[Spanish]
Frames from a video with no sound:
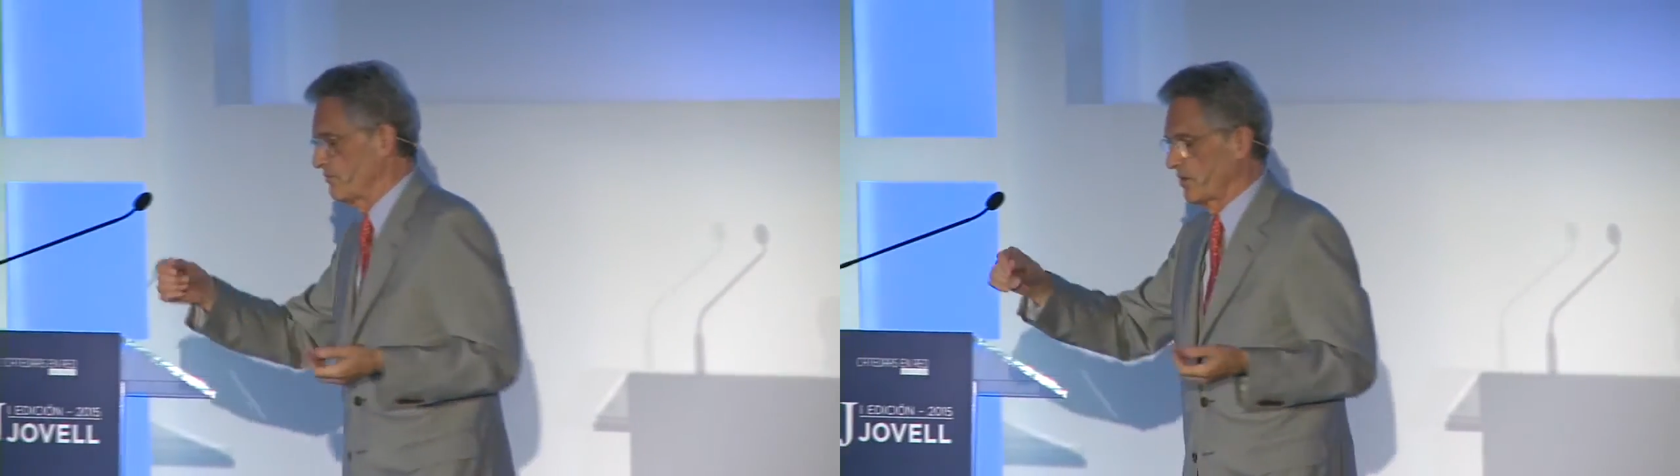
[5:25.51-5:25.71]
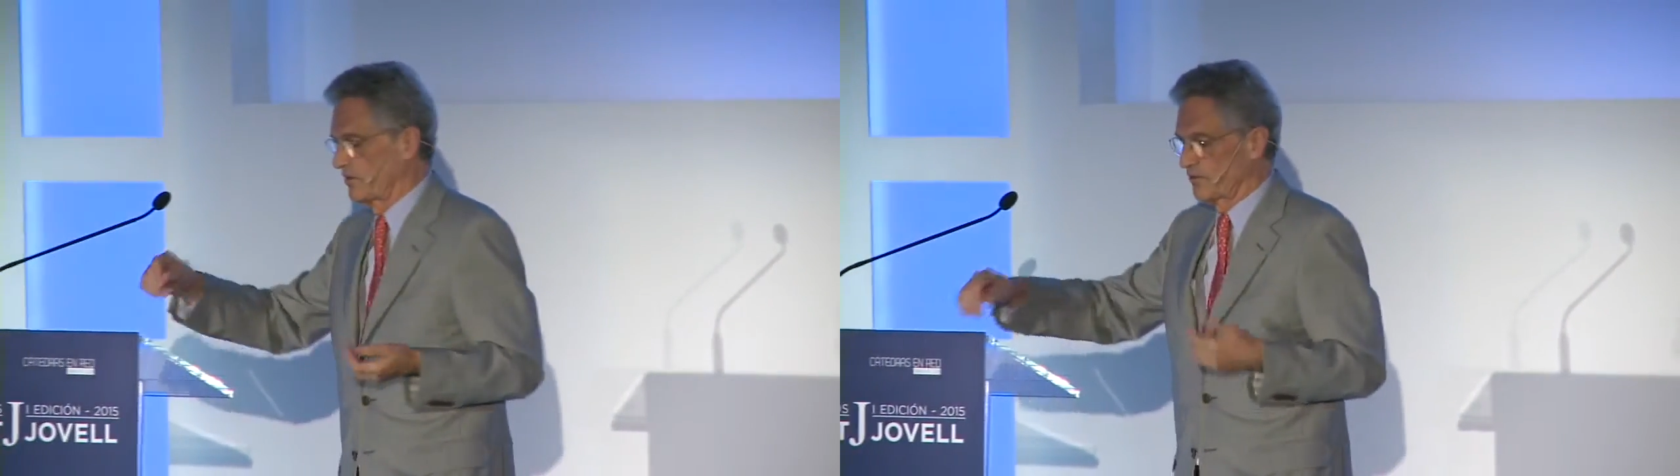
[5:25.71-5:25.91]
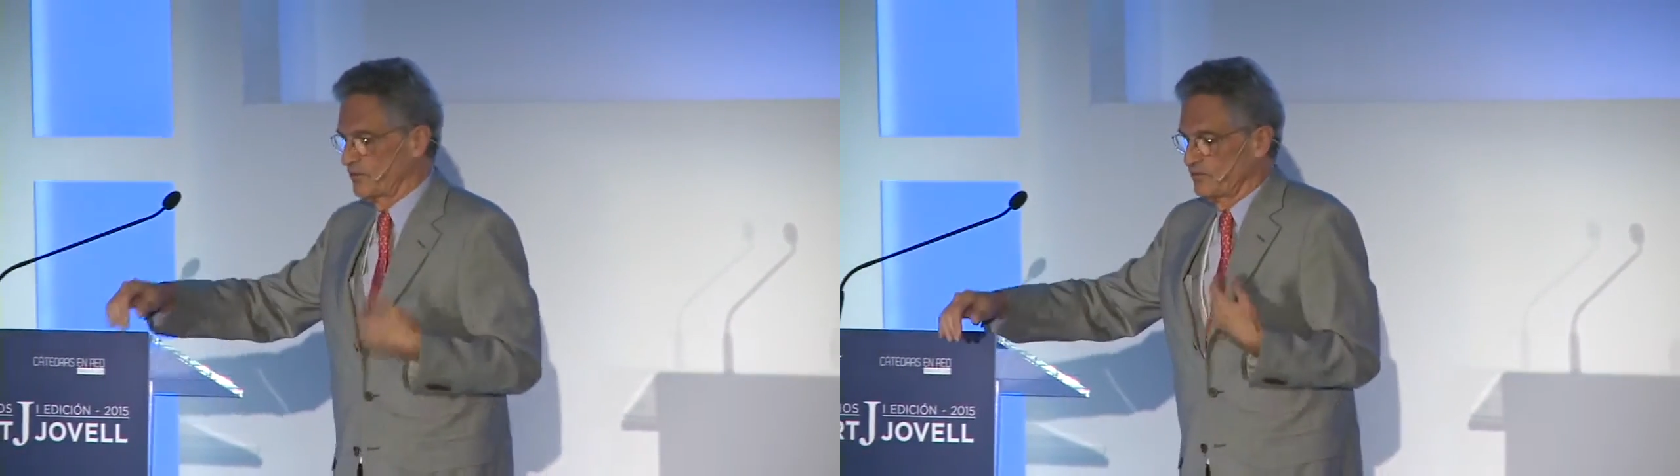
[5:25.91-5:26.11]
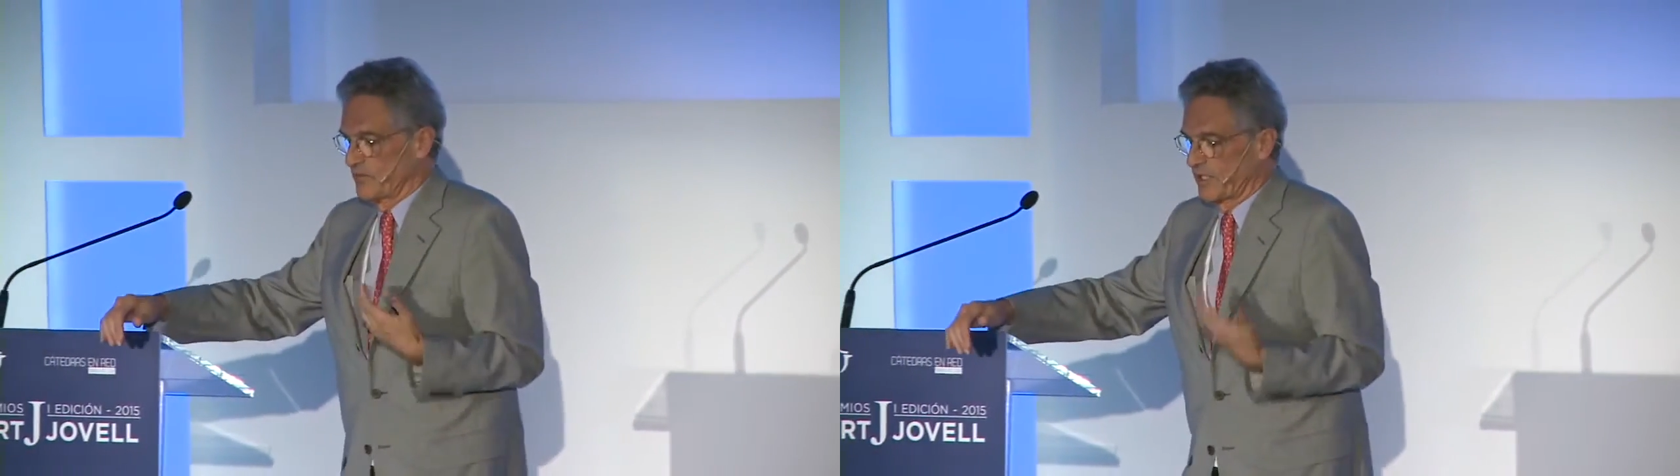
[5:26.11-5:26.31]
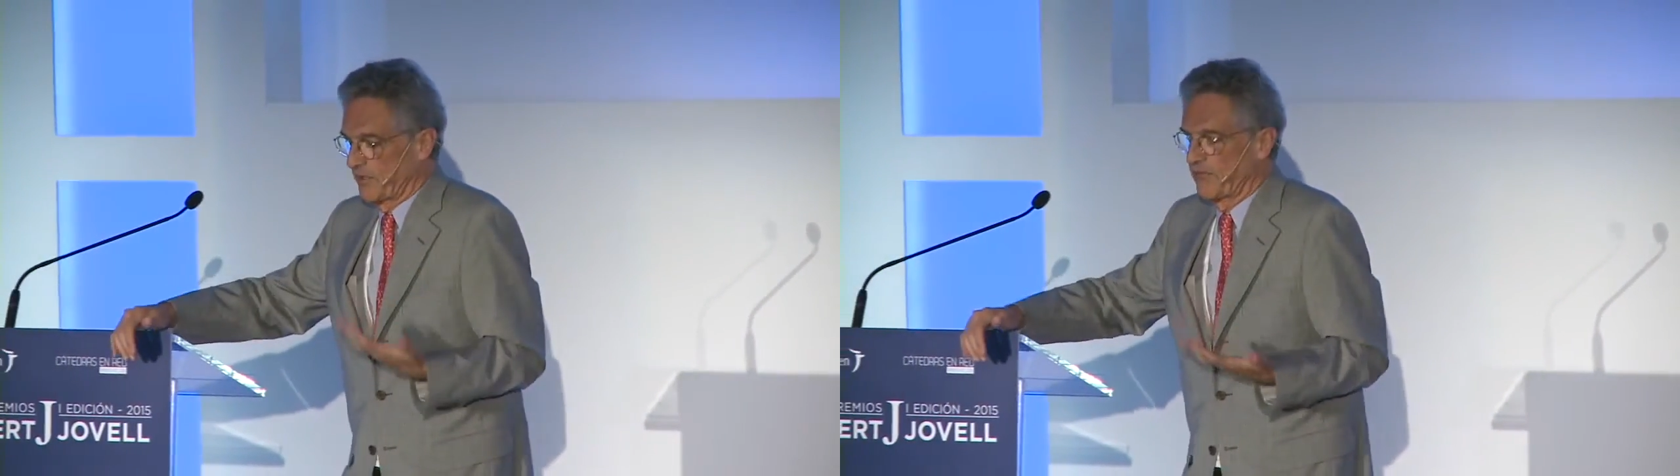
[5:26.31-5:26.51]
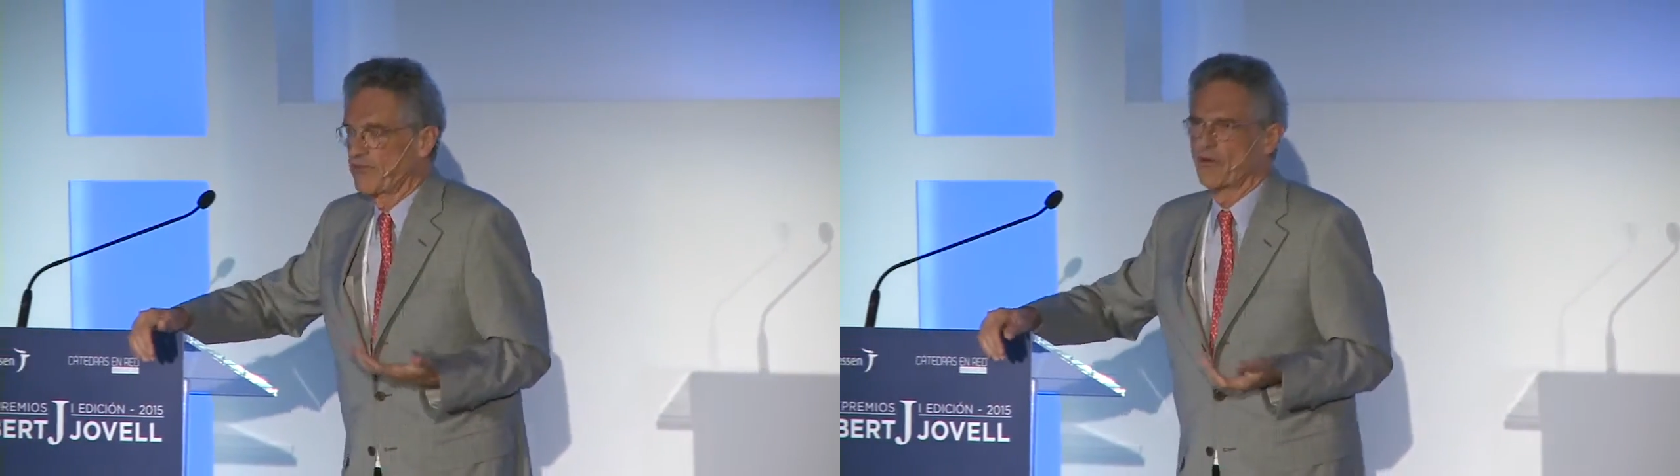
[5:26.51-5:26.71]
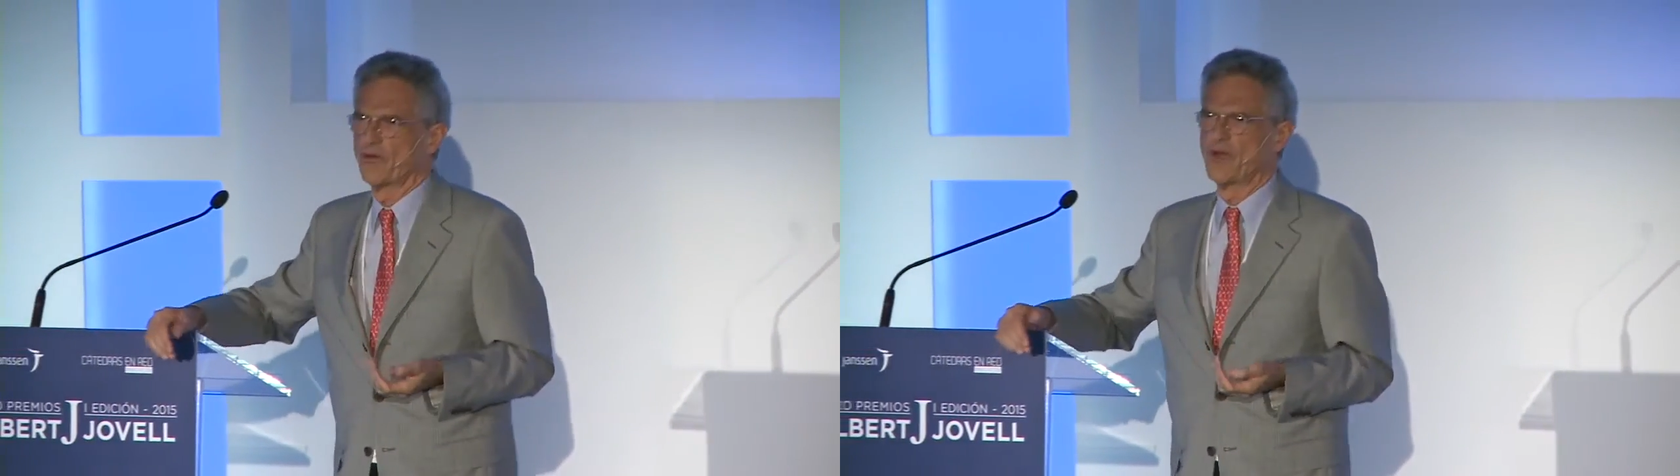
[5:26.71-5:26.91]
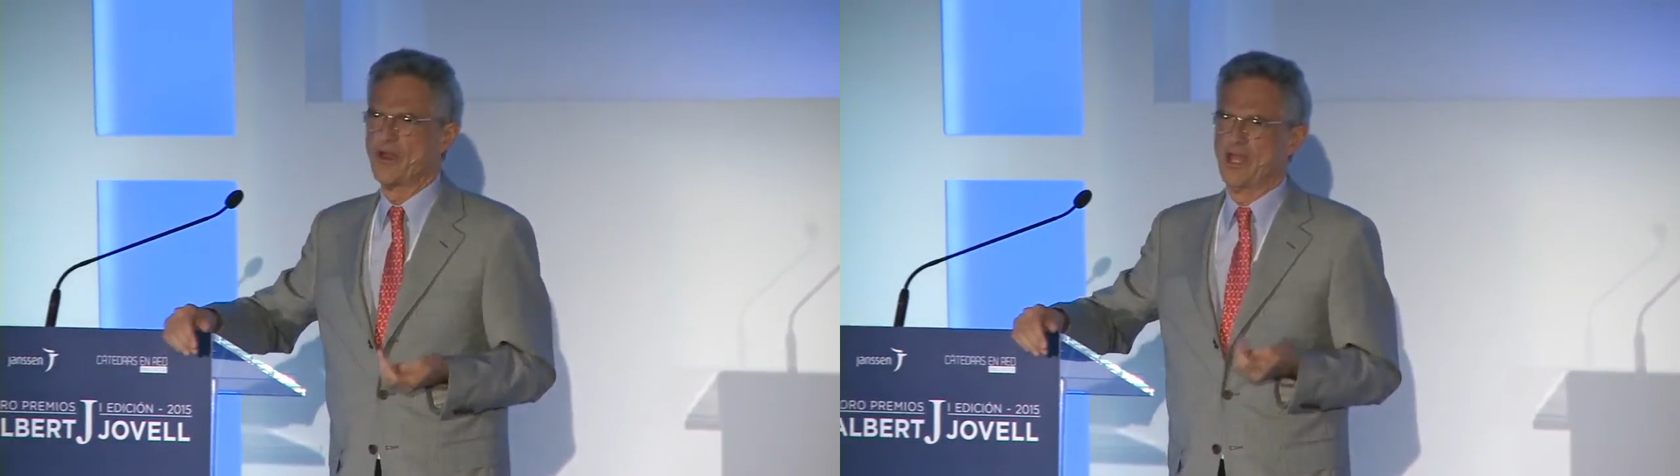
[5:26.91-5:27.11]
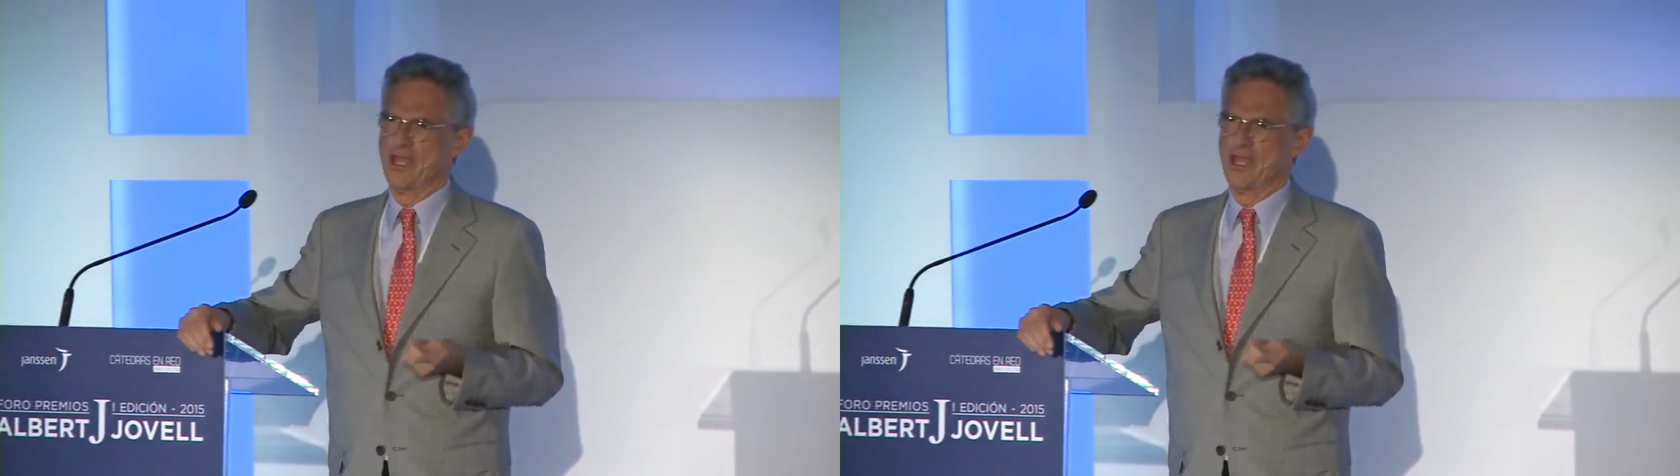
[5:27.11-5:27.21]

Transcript: un ejercicio